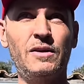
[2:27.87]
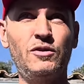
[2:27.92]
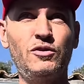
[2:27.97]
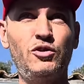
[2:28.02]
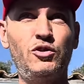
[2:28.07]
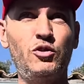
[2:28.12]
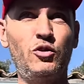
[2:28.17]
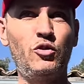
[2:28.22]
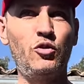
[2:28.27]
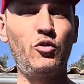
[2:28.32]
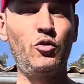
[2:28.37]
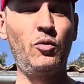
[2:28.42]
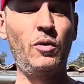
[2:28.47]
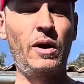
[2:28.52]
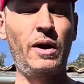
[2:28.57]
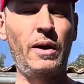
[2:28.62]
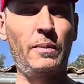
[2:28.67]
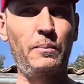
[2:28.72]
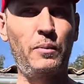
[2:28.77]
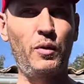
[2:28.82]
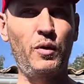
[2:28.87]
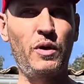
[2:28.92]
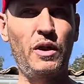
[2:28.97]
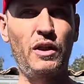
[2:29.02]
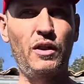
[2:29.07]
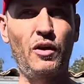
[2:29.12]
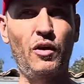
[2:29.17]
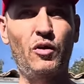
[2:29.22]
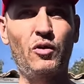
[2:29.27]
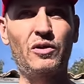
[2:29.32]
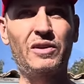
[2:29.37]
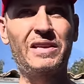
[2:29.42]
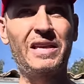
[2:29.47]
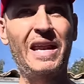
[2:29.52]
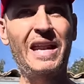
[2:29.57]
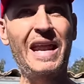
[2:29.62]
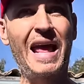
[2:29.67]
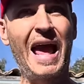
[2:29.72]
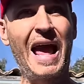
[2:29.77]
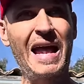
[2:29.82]
Yo nunca he podido
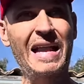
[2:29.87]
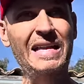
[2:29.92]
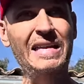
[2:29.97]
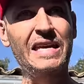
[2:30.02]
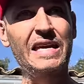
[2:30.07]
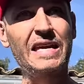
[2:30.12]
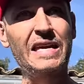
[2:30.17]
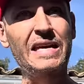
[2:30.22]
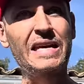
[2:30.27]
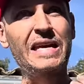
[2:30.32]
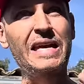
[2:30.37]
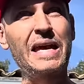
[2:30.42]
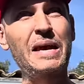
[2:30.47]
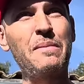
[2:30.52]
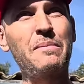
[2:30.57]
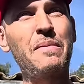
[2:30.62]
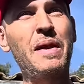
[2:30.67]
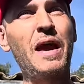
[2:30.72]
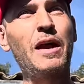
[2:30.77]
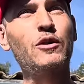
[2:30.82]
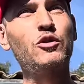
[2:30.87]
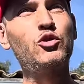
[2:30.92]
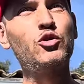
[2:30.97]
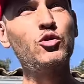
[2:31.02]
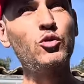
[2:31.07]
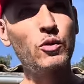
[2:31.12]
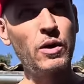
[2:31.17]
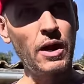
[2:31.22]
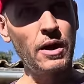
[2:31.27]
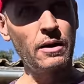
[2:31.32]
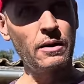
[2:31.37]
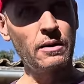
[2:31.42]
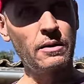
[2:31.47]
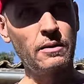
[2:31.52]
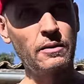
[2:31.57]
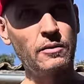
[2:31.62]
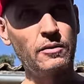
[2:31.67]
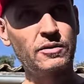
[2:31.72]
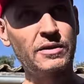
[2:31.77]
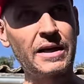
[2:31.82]
encontrar alguien que me ayude,
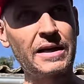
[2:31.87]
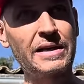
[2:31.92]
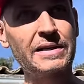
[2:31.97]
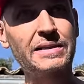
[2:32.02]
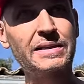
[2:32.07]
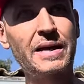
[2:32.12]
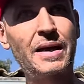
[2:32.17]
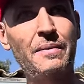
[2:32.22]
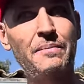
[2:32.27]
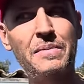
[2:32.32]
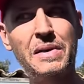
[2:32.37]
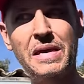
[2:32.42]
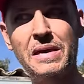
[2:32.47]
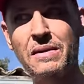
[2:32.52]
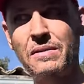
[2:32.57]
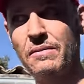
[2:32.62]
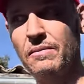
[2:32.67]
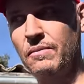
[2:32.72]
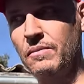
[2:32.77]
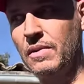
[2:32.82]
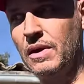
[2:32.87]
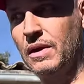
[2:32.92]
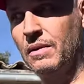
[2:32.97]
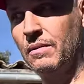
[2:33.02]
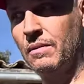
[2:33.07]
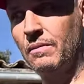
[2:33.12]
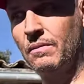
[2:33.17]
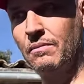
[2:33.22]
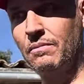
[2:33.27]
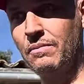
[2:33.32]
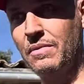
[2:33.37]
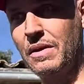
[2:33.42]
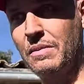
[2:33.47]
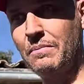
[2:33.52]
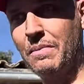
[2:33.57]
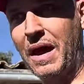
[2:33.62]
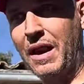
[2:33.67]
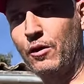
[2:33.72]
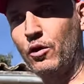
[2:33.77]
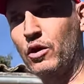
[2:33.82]
o sea, que sea mi,
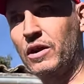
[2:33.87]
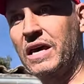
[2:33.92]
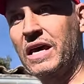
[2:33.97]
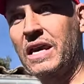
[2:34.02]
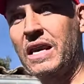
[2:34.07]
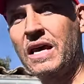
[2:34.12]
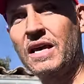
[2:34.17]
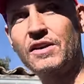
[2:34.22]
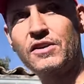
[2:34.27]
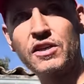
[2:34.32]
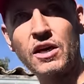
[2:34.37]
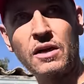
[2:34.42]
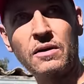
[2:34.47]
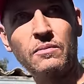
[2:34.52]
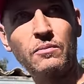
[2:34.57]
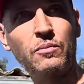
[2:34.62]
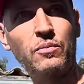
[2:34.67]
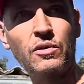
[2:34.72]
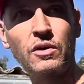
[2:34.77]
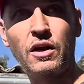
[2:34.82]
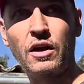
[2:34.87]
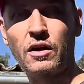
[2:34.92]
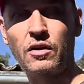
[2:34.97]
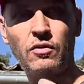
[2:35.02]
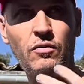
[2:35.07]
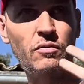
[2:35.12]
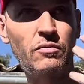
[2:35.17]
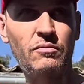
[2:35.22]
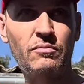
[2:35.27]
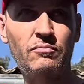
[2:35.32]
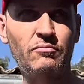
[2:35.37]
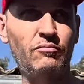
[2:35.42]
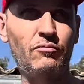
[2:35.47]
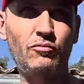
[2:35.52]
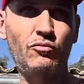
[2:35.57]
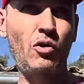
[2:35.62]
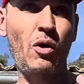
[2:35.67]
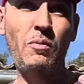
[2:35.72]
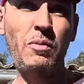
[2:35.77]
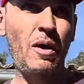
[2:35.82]
mano derecha, que no,
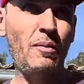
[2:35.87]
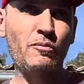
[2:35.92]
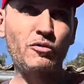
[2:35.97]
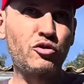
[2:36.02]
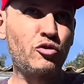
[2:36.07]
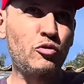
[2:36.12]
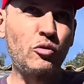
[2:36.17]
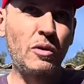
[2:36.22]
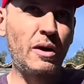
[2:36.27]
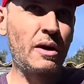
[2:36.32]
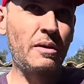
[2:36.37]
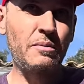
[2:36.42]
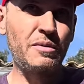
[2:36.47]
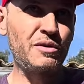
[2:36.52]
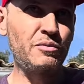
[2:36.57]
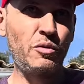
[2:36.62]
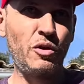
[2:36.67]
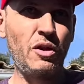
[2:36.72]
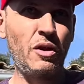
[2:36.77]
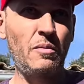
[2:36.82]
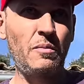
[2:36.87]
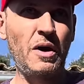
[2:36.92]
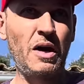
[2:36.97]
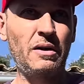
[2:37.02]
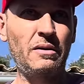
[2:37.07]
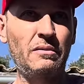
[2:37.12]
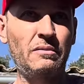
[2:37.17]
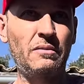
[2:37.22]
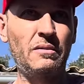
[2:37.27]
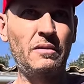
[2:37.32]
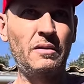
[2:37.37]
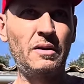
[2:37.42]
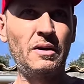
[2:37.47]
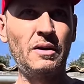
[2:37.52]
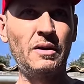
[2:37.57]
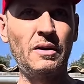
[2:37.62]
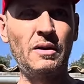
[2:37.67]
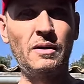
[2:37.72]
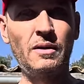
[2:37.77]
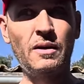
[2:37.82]
no hablamos nunca el mismo idioma.
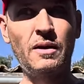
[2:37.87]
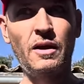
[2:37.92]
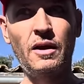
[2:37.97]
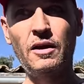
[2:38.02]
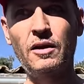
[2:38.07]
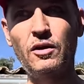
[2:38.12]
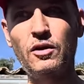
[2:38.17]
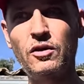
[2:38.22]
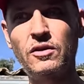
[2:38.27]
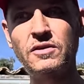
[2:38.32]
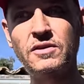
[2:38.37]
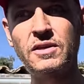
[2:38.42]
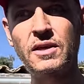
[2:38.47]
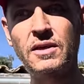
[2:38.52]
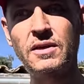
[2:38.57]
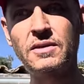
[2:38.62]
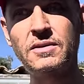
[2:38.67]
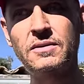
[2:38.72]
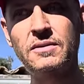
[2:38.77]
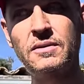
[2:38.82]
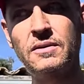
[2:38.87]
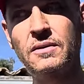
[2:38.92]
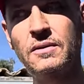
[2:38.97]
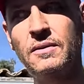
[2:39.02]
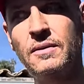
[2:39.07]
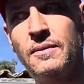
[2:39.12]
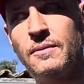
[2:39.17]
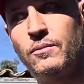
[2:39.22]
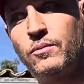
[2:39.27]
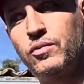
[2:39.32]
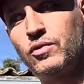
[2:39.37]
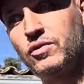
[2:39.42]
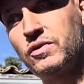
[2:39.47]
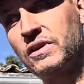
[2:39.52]
Entonces, pues